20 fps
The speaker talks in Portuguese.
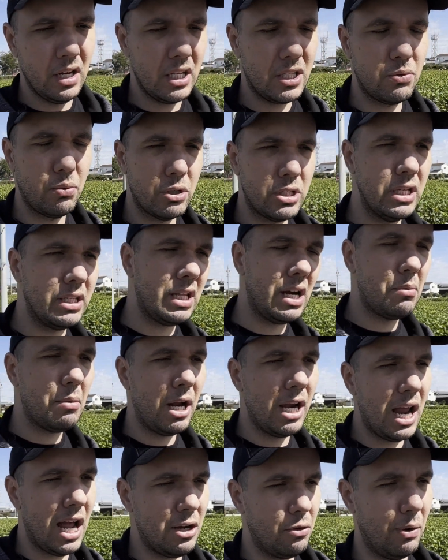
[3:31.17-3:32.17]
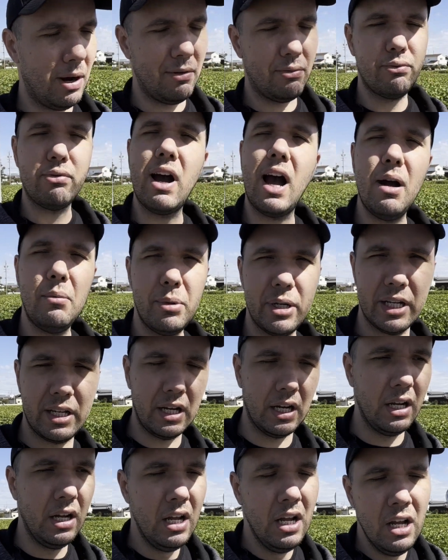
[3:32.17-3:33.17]
né? Se você trabalhar numa
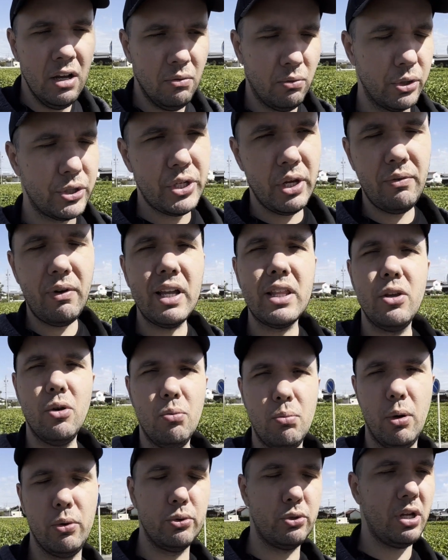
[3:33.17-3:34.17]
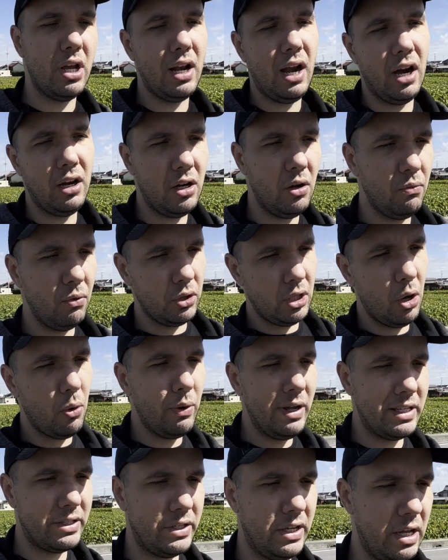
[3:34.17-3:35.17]
fábrica, você vai ter um bom salário. Então, vou dar
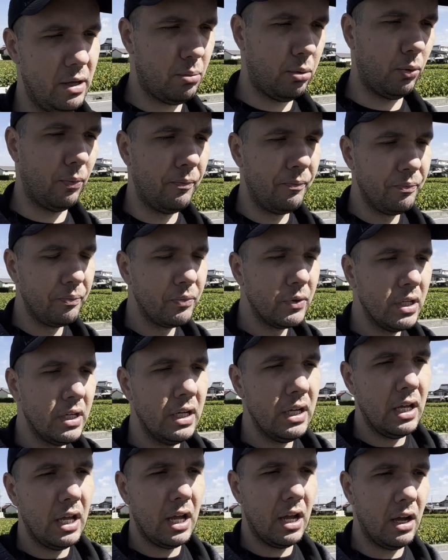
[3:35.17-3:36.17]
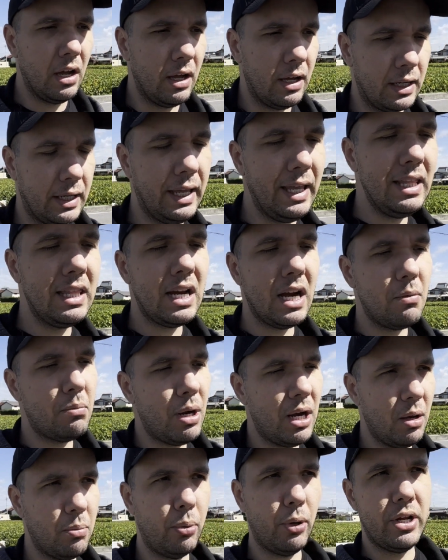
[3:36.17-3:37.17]
um exemplo. É, quem
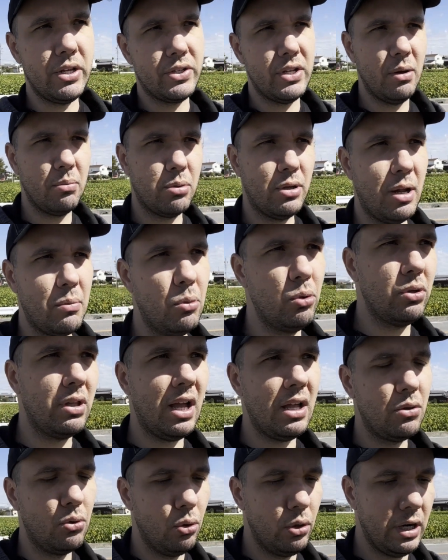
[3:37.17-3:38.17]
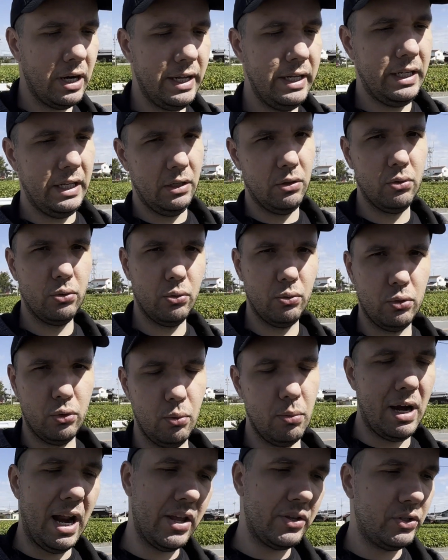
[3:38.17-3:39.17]
trabalha, por exemplo, na montadora aí no,
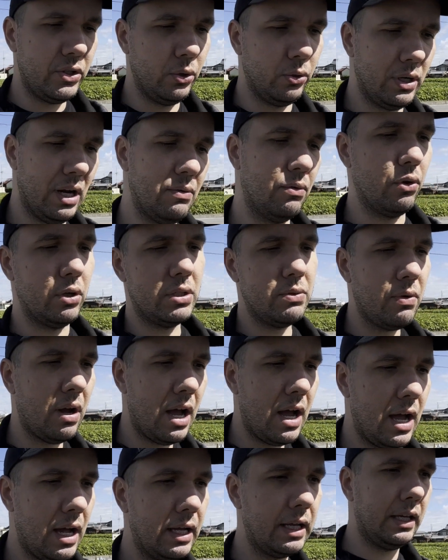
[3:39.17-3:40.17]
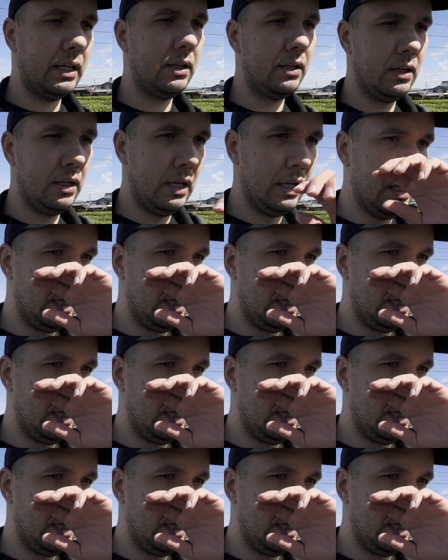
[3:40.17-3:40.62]
no, Brasil, na Volkswagen,